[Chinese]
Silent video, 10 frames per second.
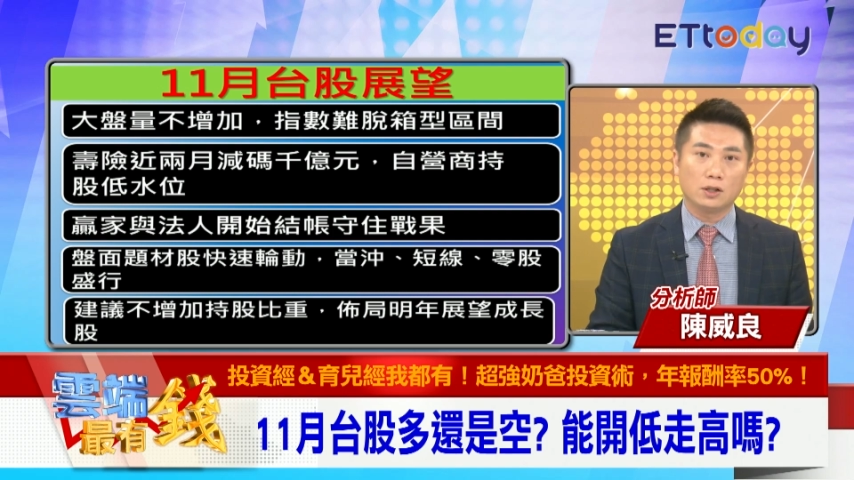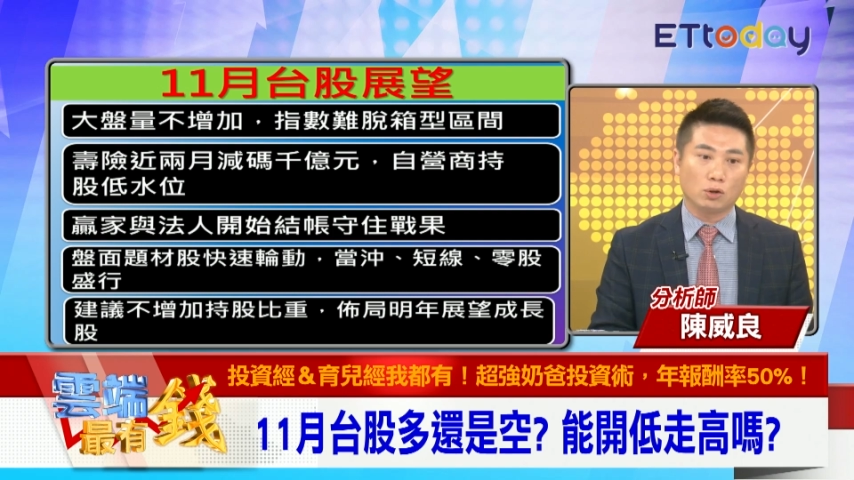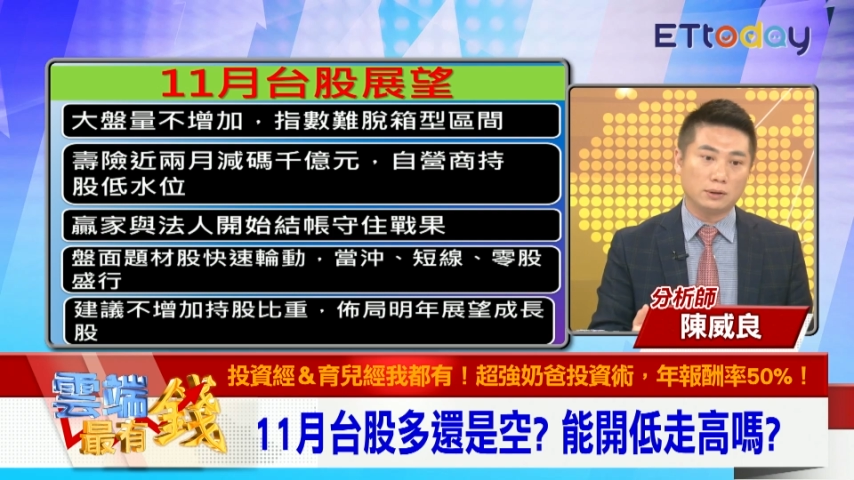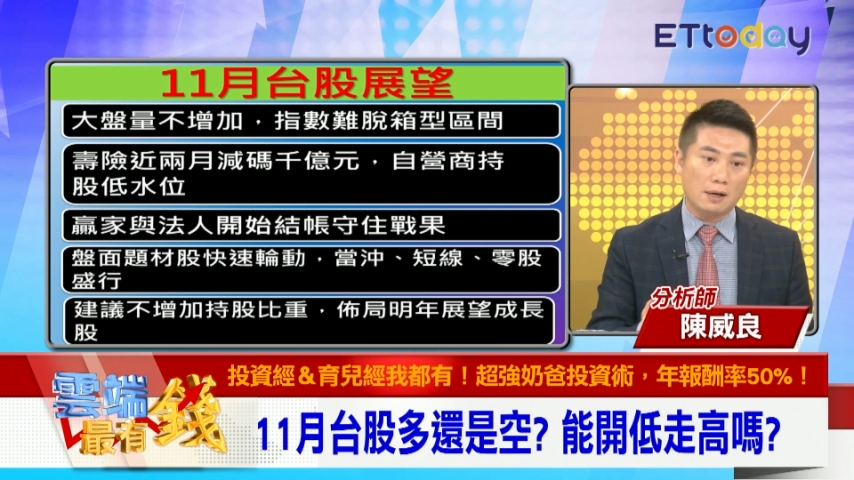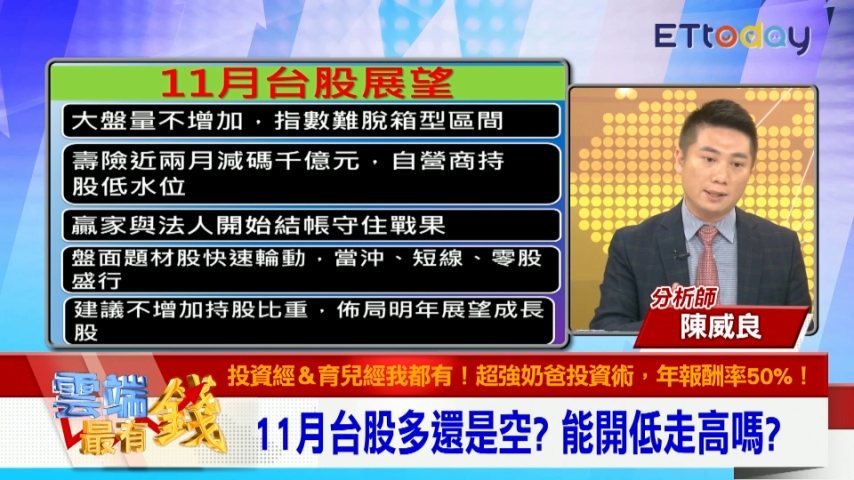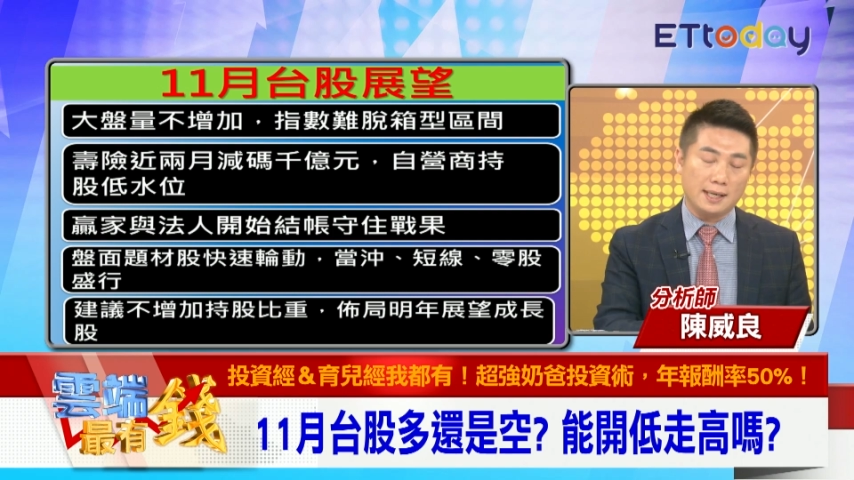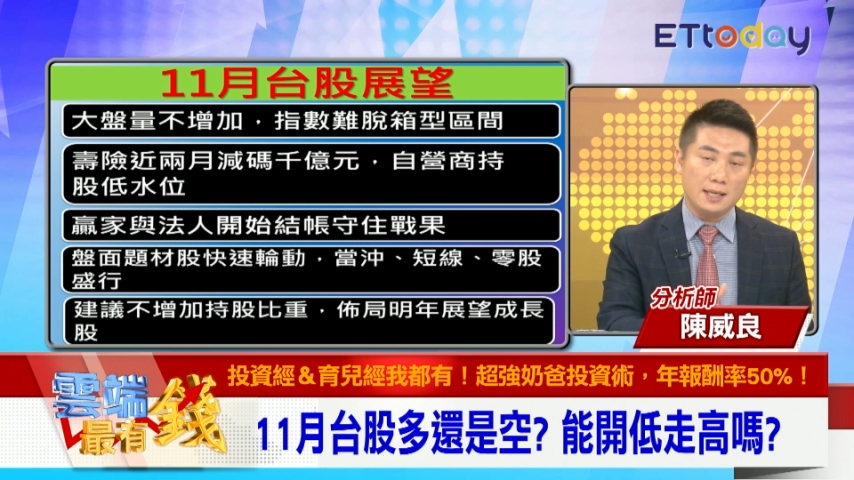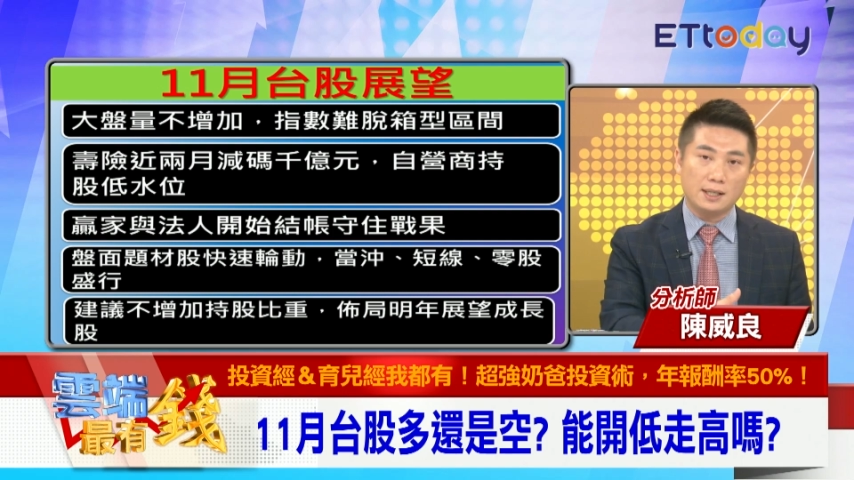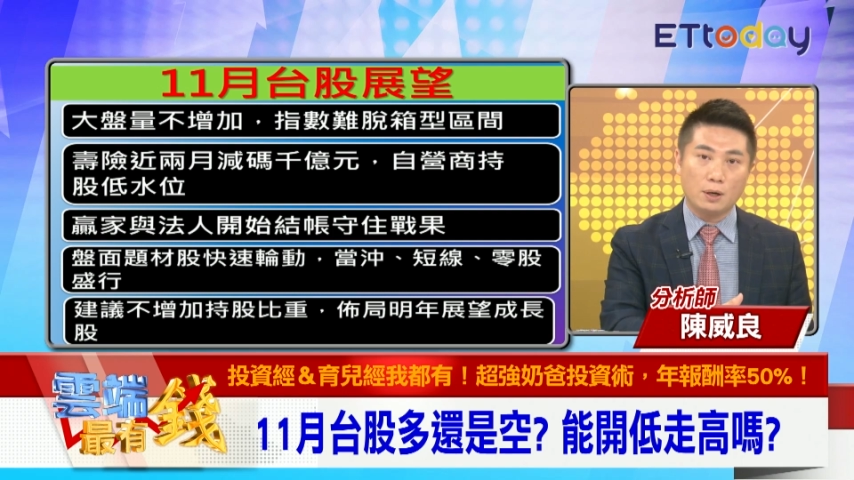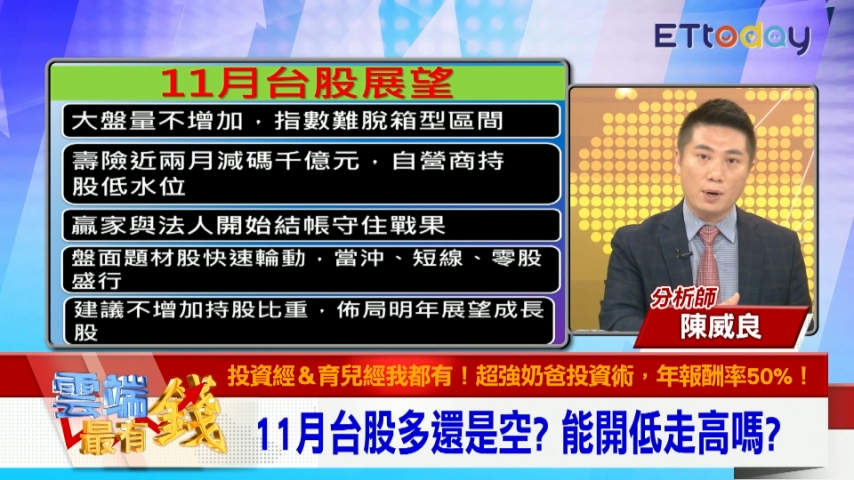走到十
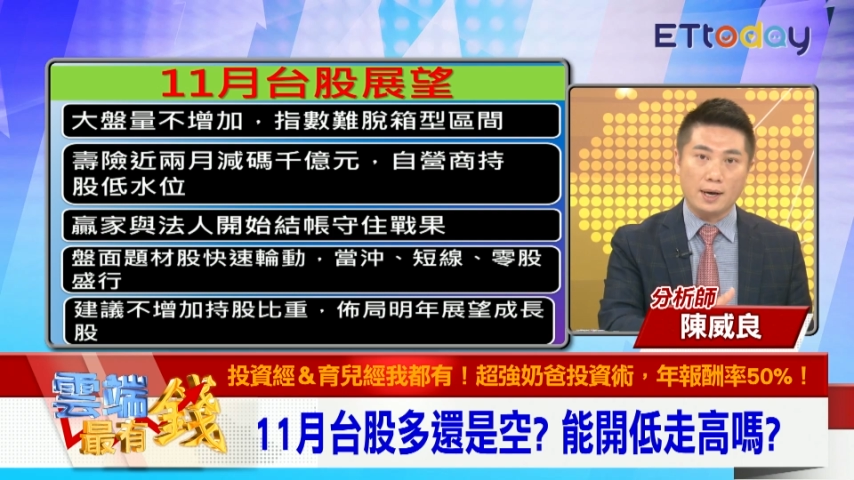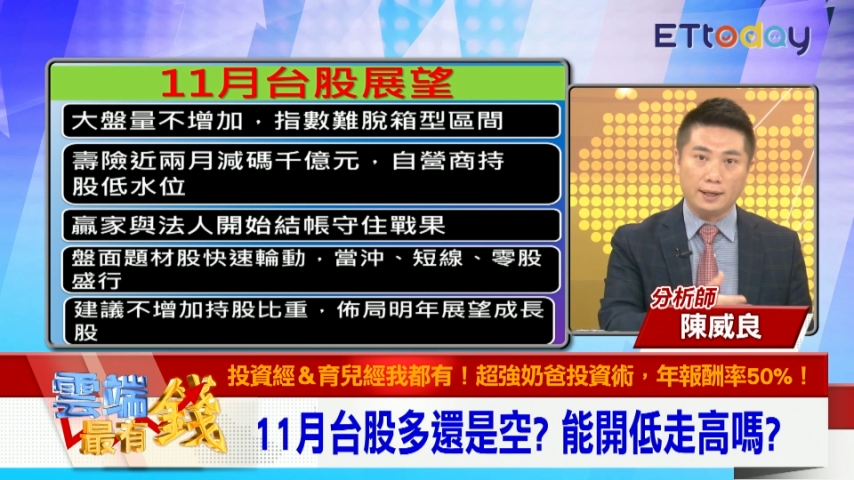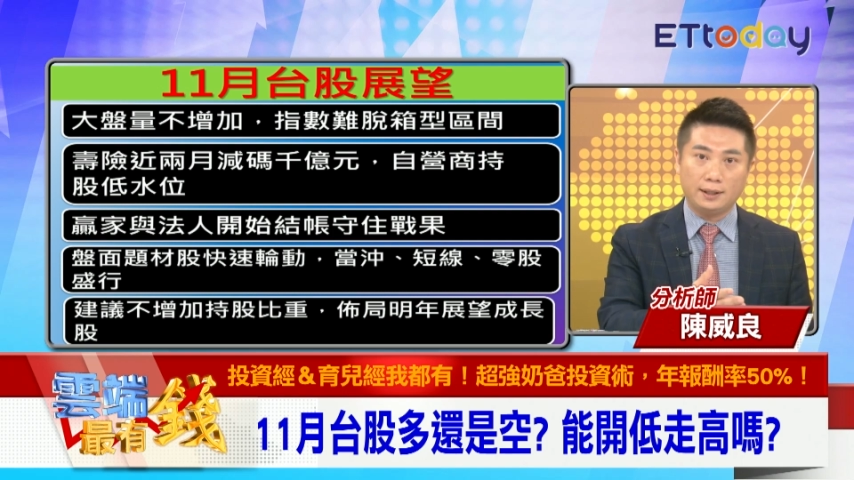一、十二月，